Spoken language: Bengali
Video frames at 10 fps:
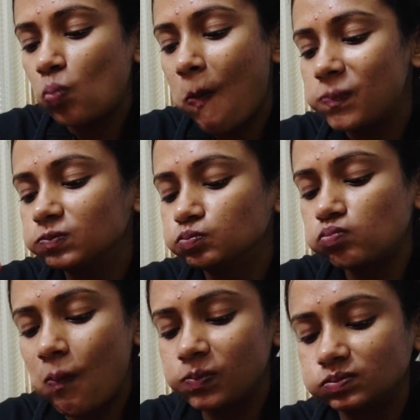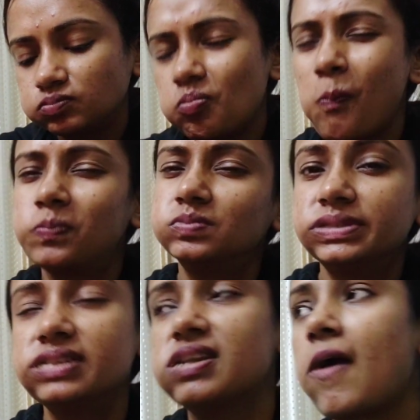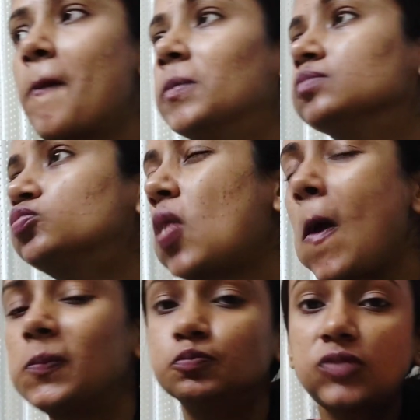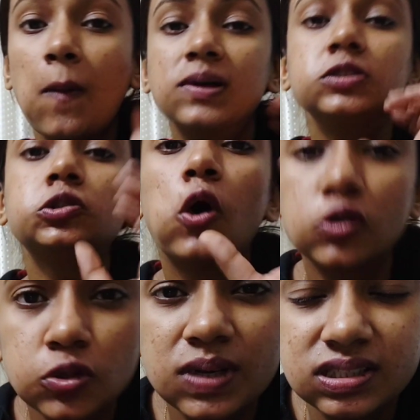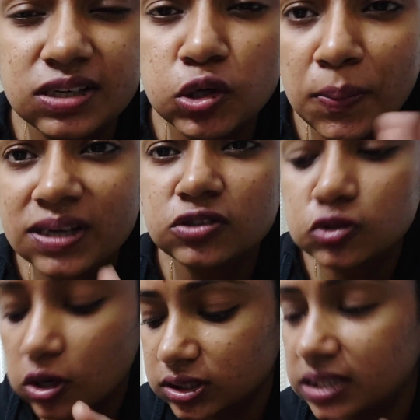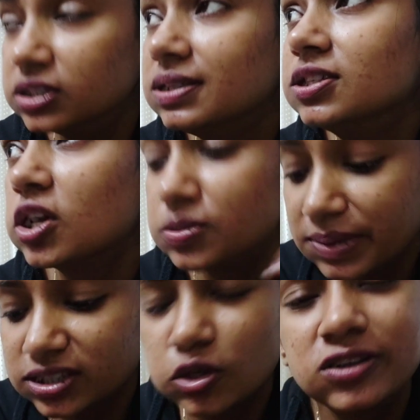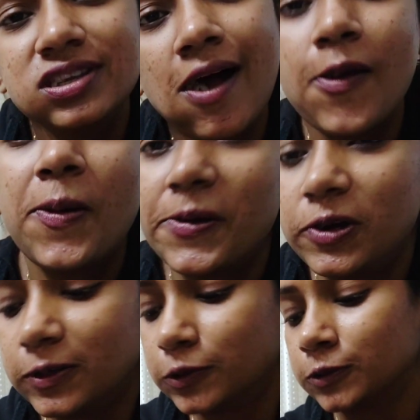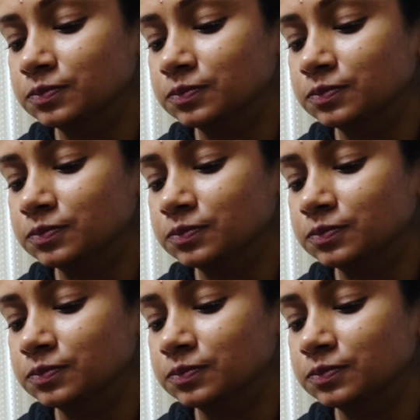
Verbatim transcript: হুম ঠিকঠাক আমাকে সসও বেশি নেই টমেটো সস অ্যান্ড চিলি সস মিক্স করে দিলে আরও ভালো লাগতো